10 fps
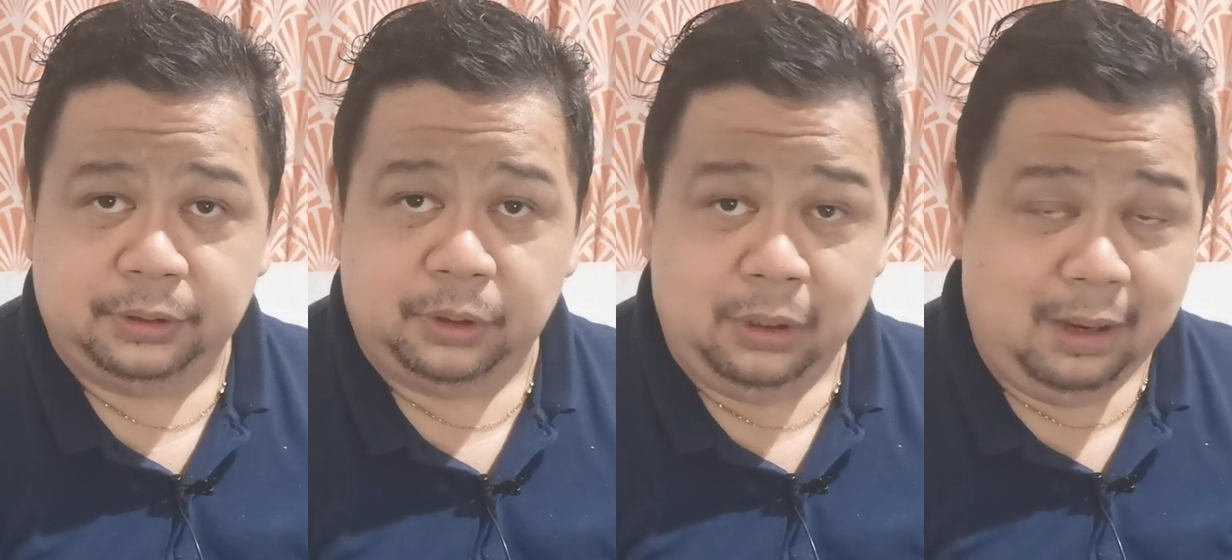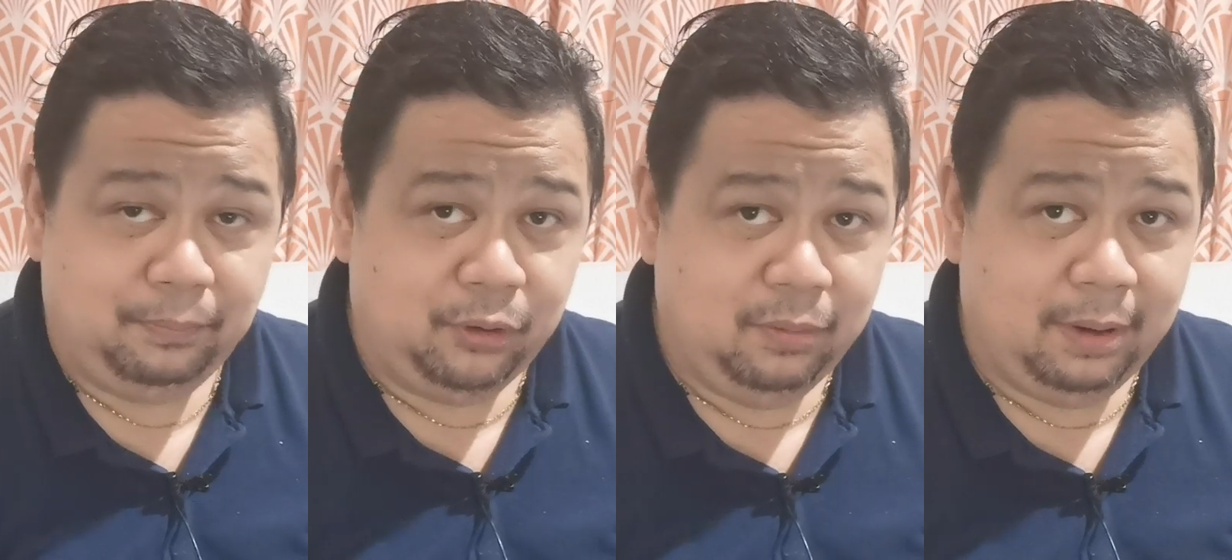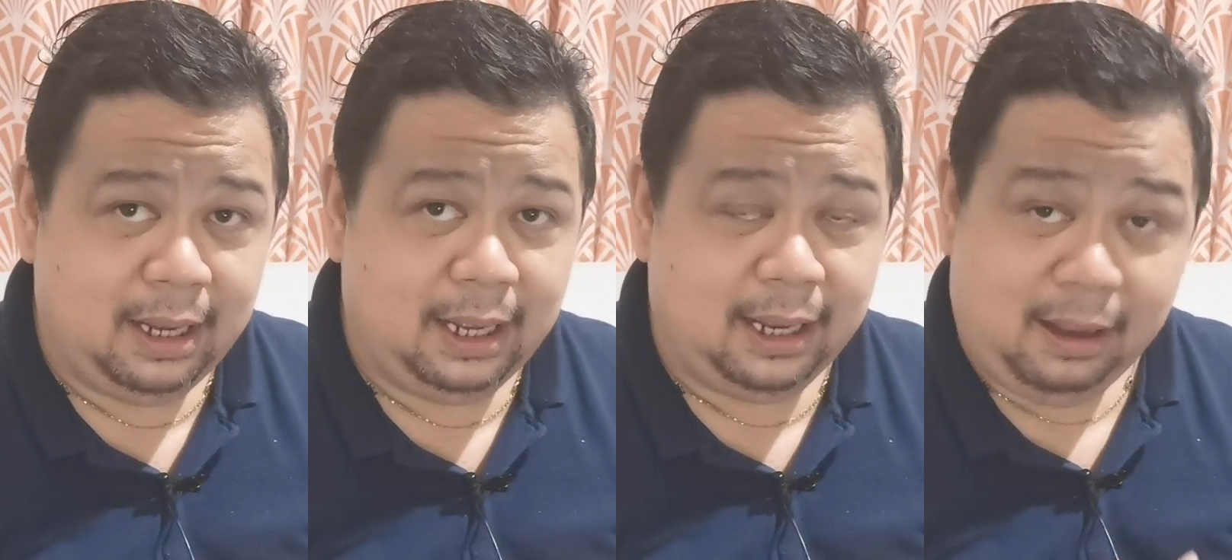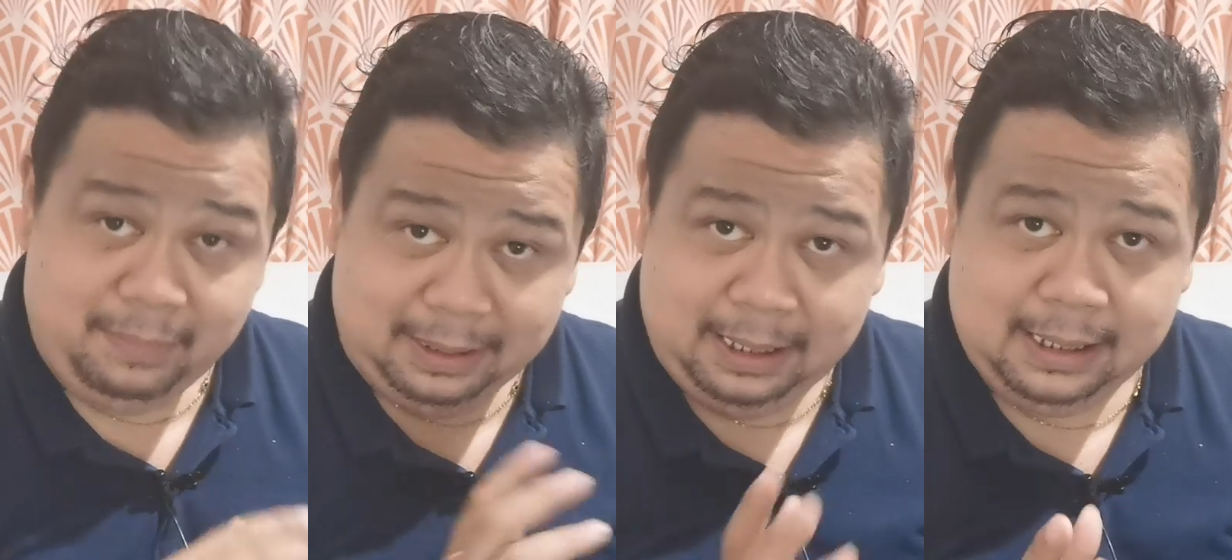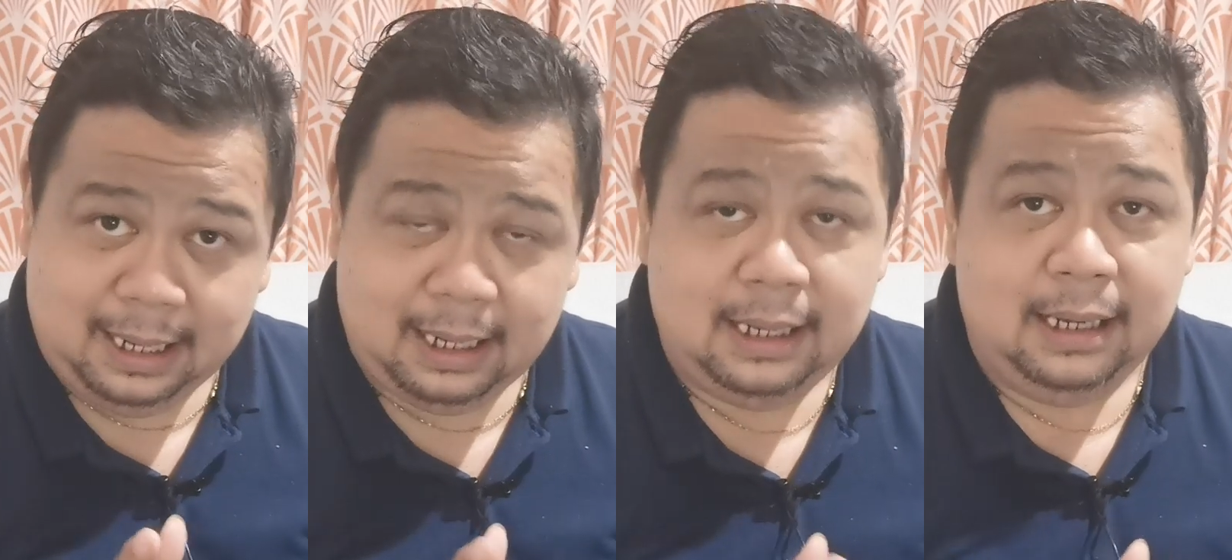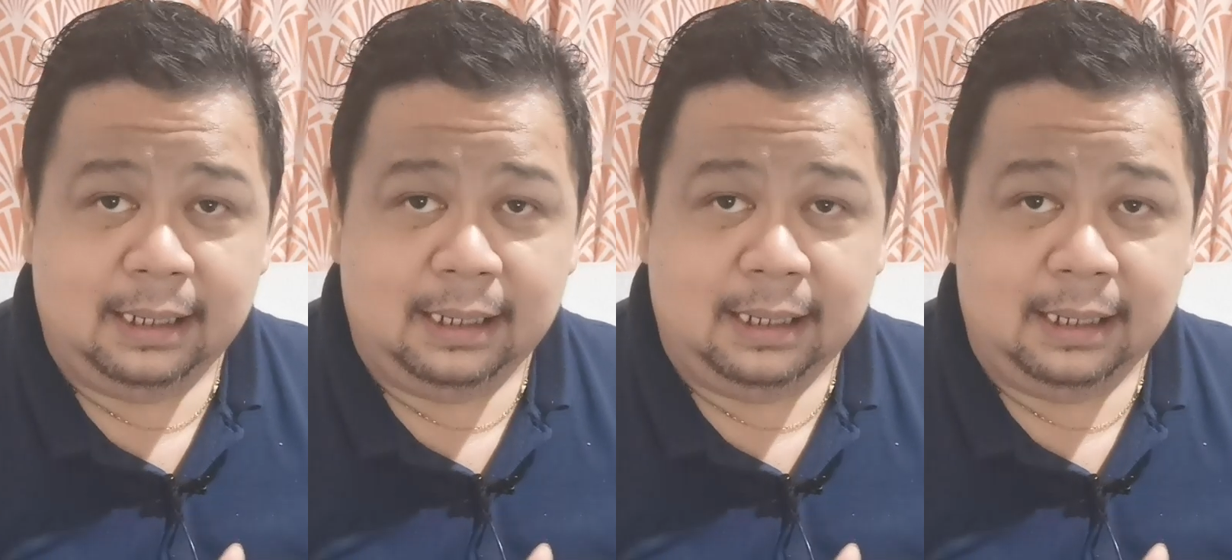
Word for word: So yan po yung mga area Madina,